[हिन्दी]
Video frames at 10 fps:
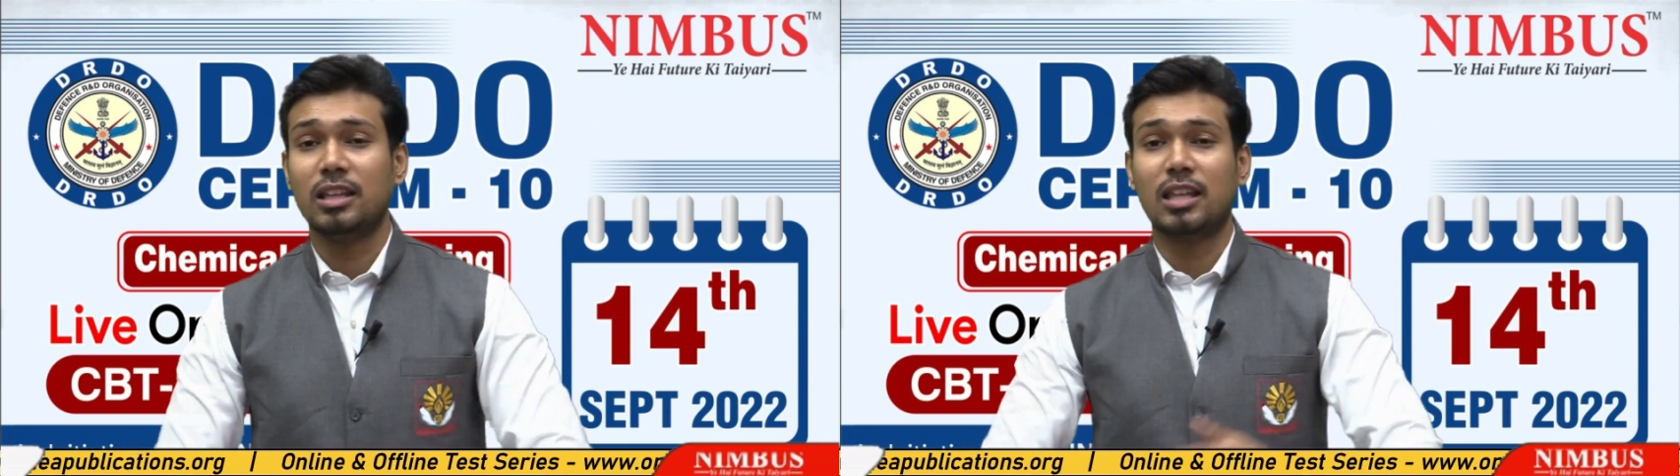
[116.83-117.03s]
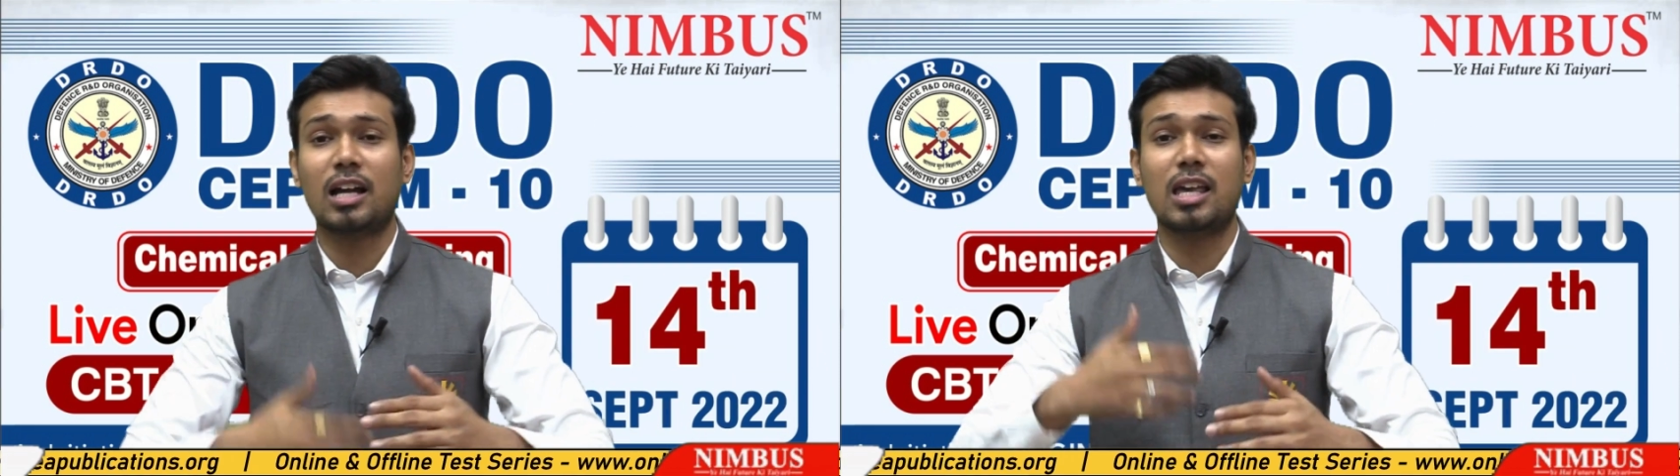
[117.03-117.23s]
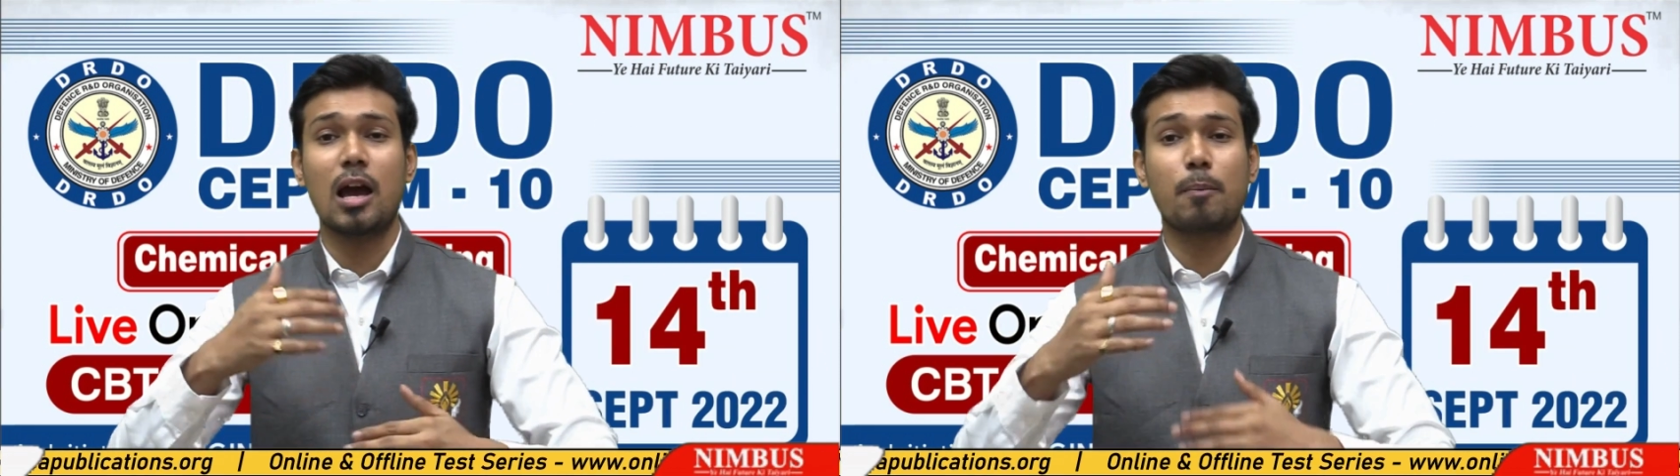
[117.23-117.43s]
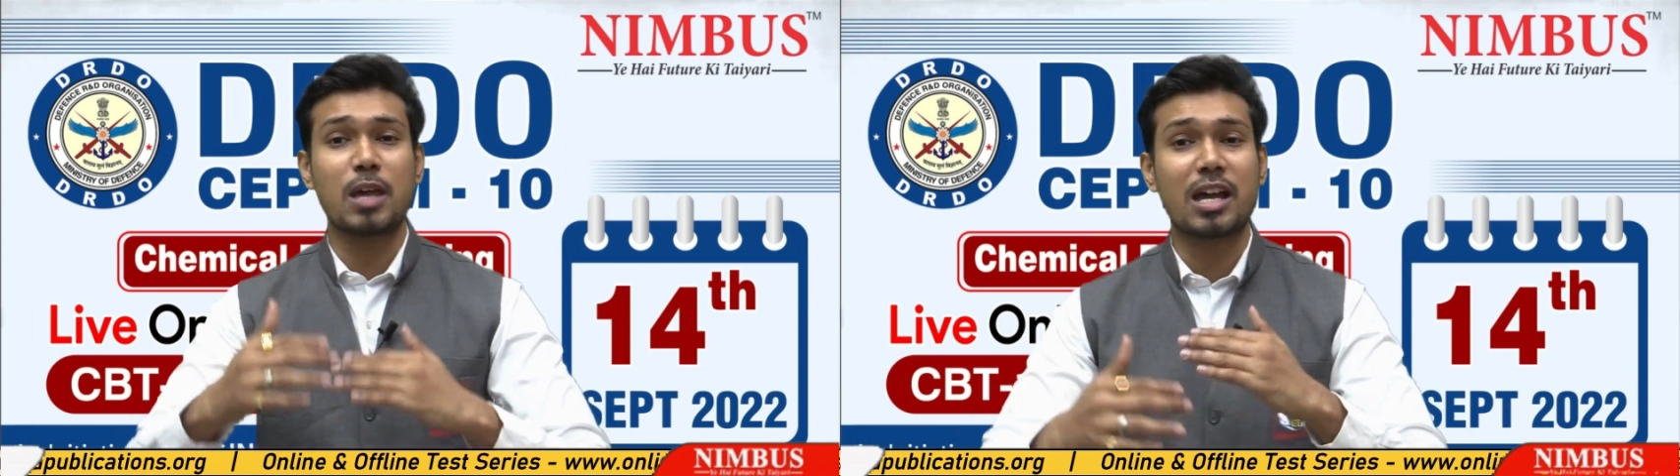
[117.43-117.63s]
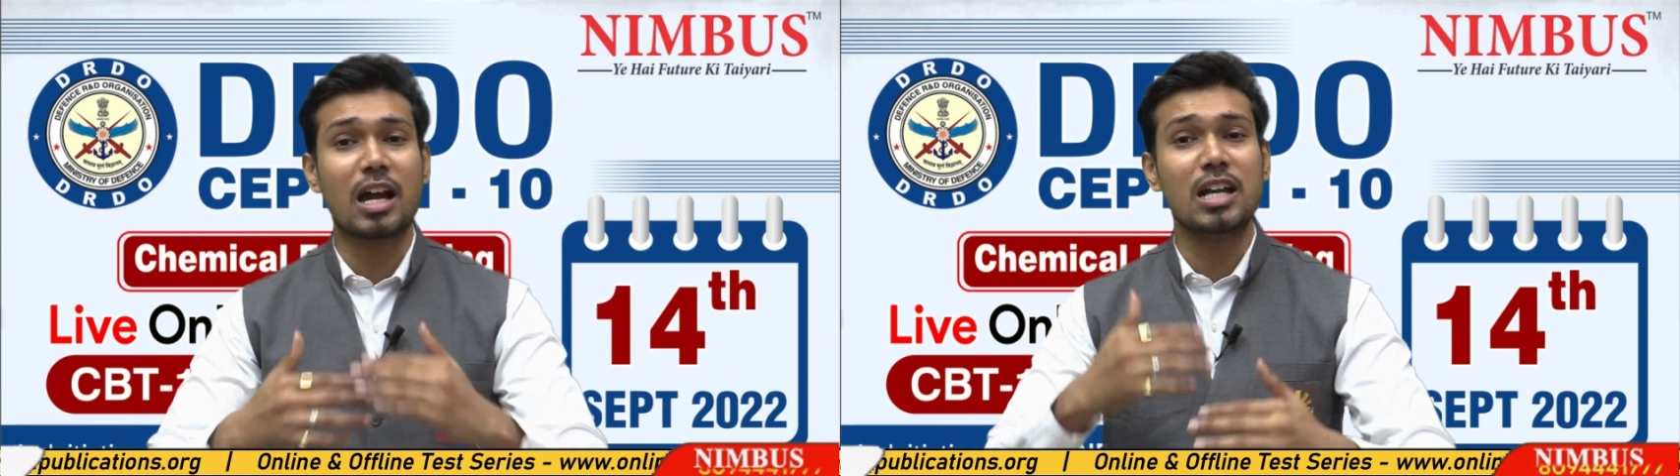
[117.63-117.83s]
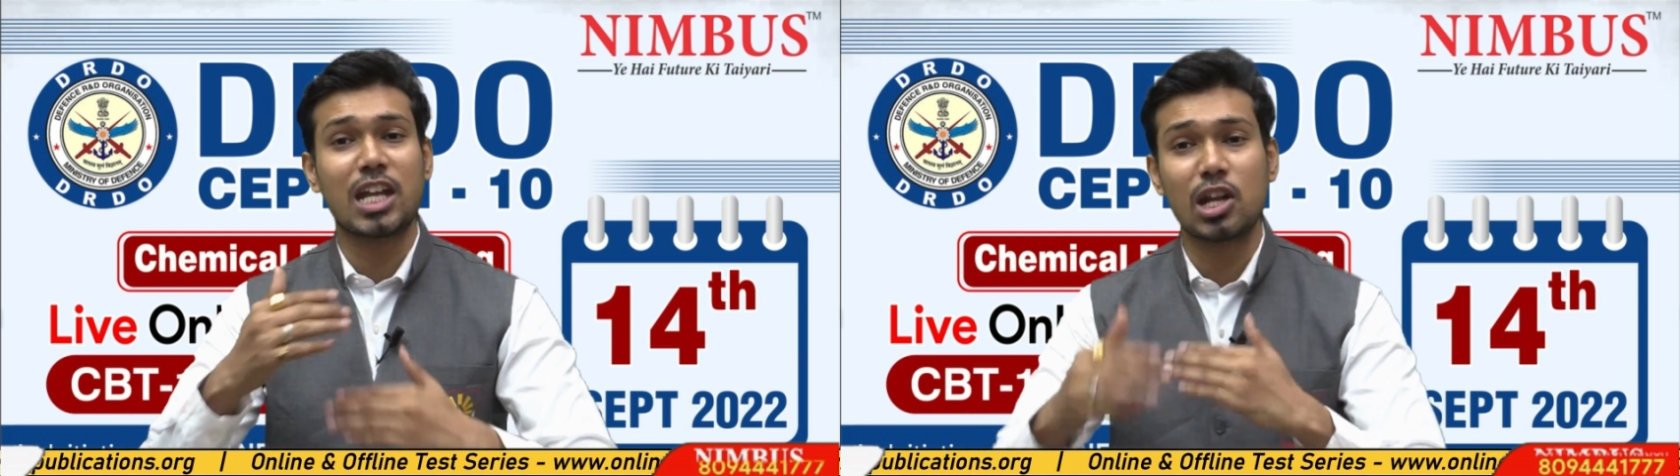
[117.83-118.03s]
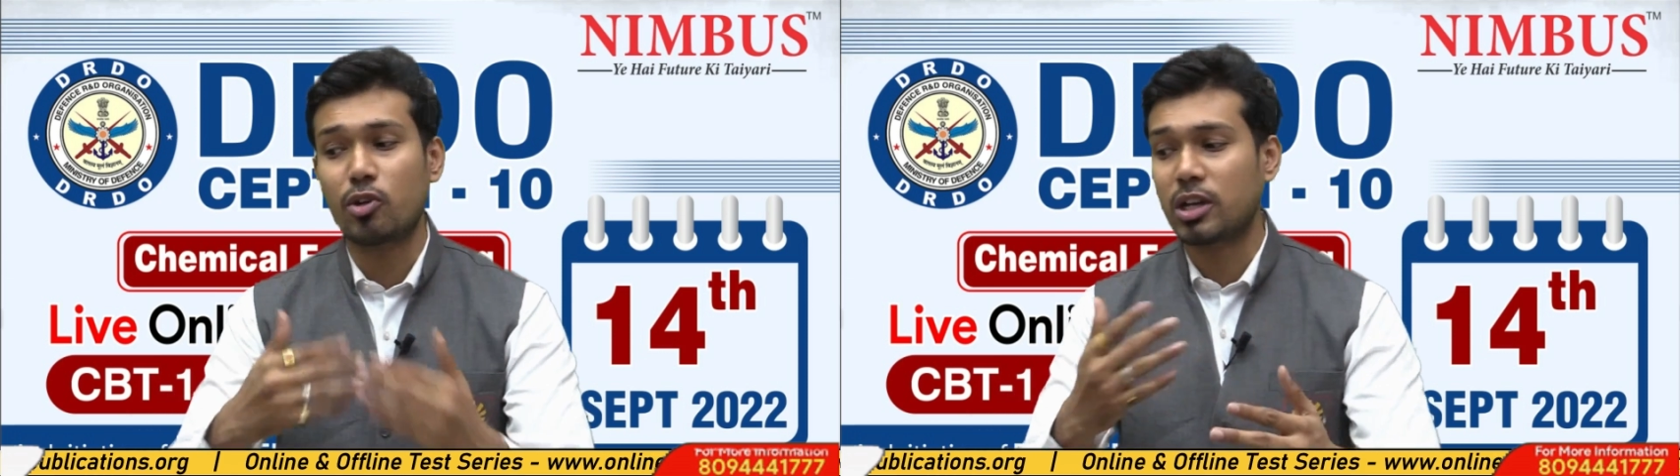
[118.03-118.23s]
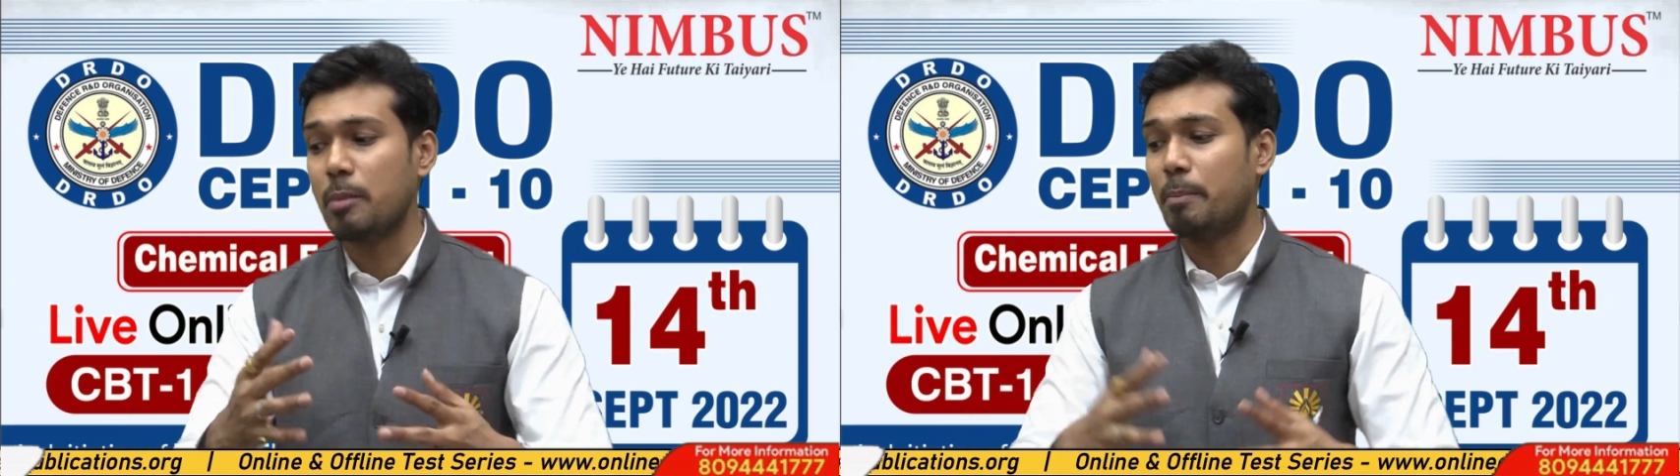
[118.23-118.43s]
ताकि आपकी
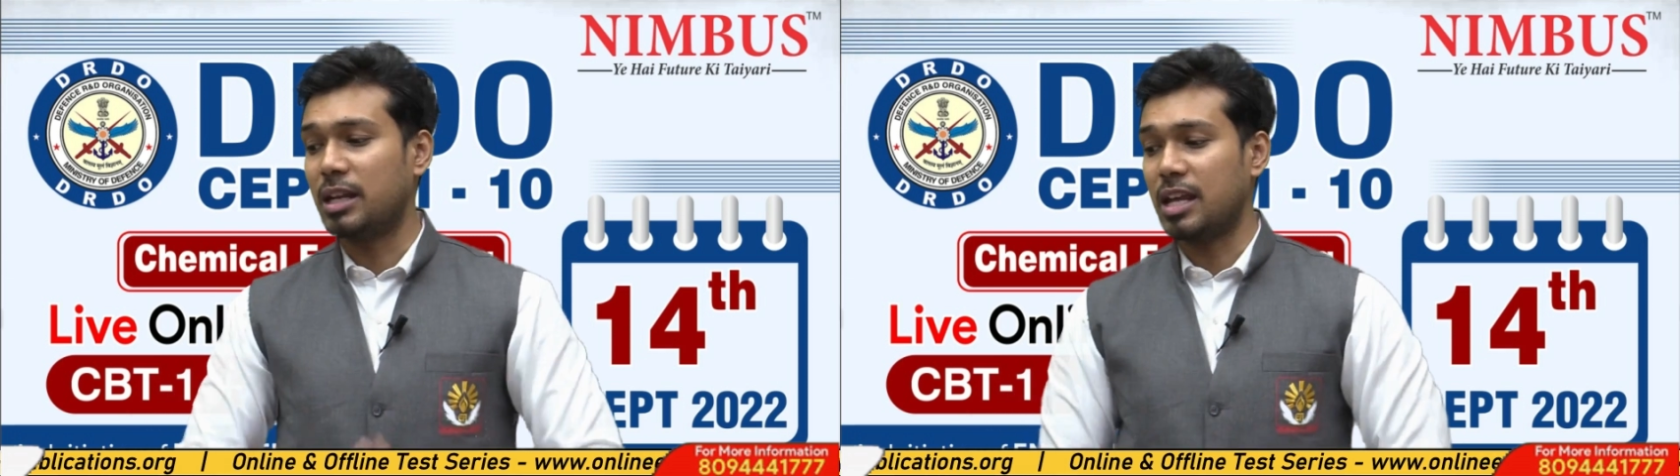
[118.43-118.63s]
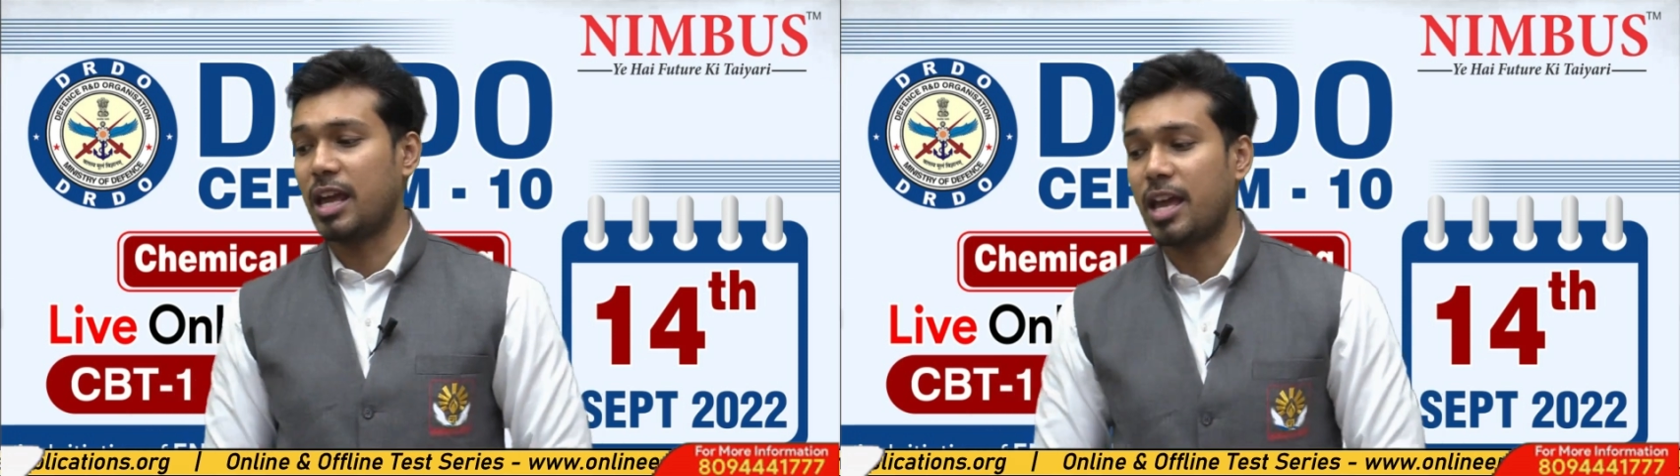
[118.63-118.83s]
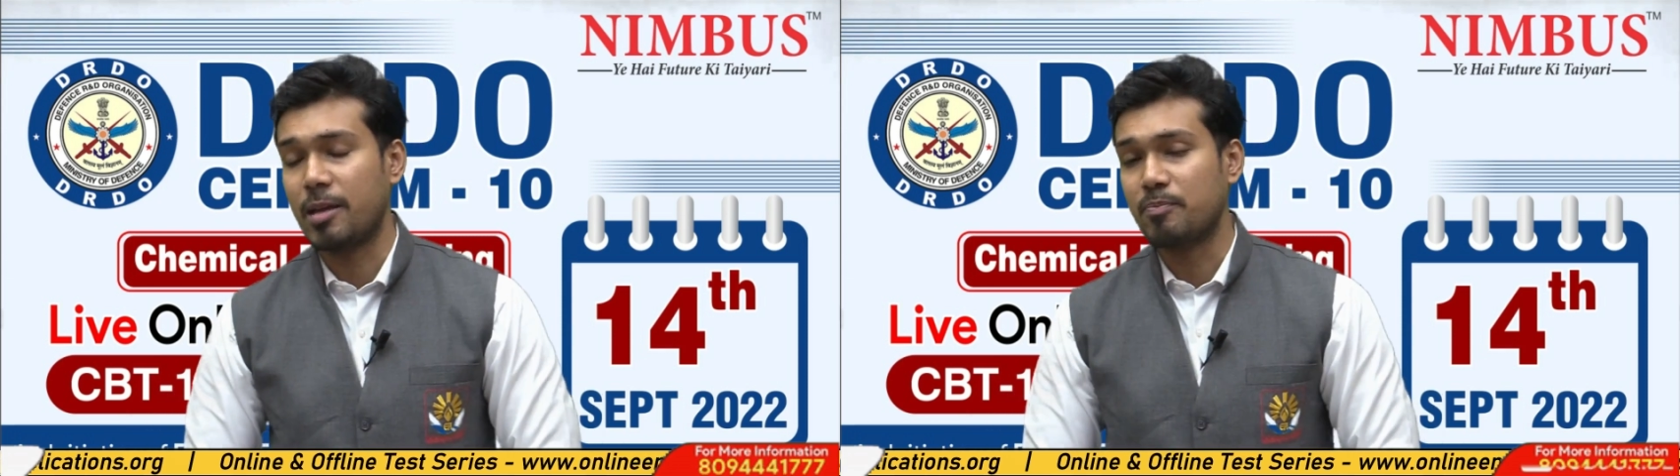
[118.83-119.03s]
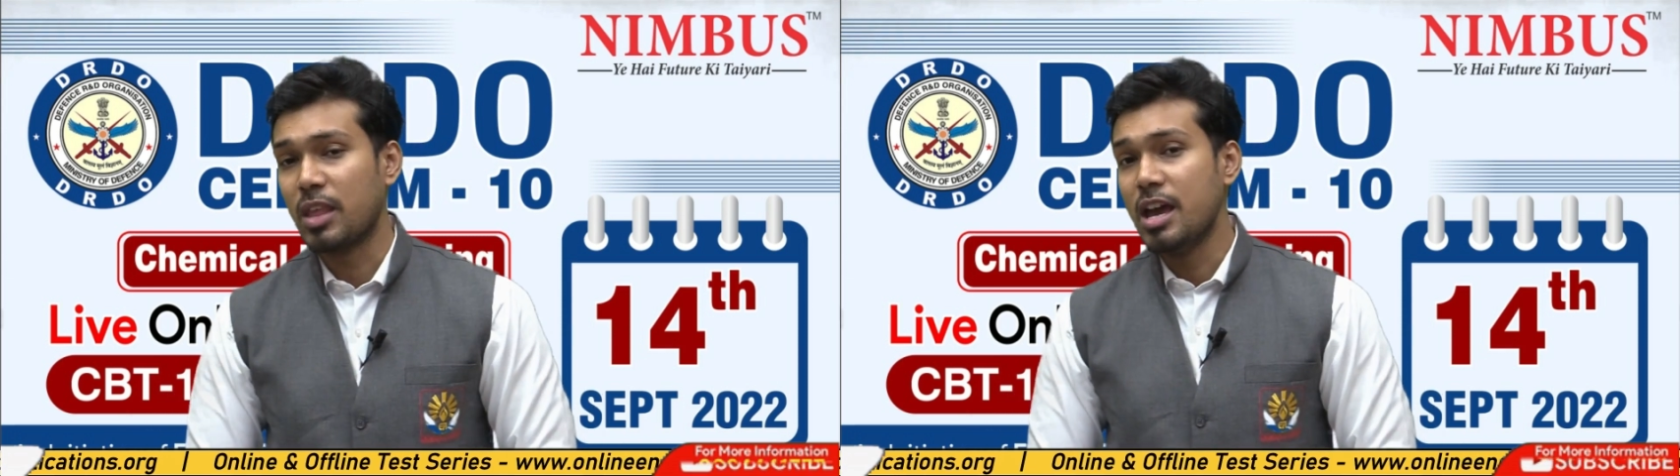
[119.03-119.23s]
कंटिन्यूटी बनी रहेगी